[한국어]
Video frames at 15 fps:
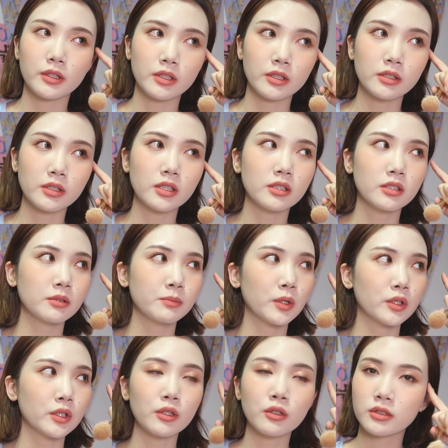이때는
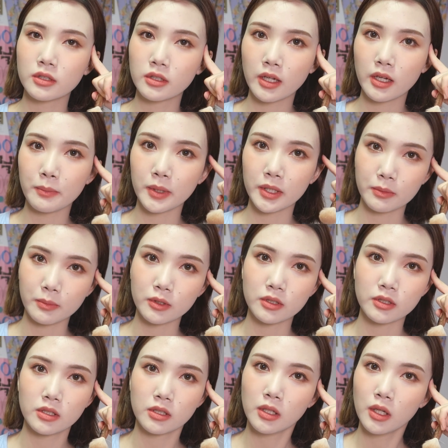막 이런 스타일만
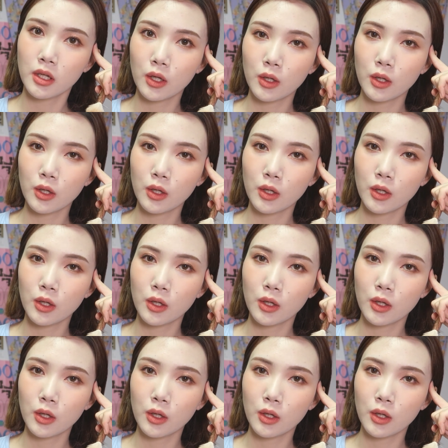입었지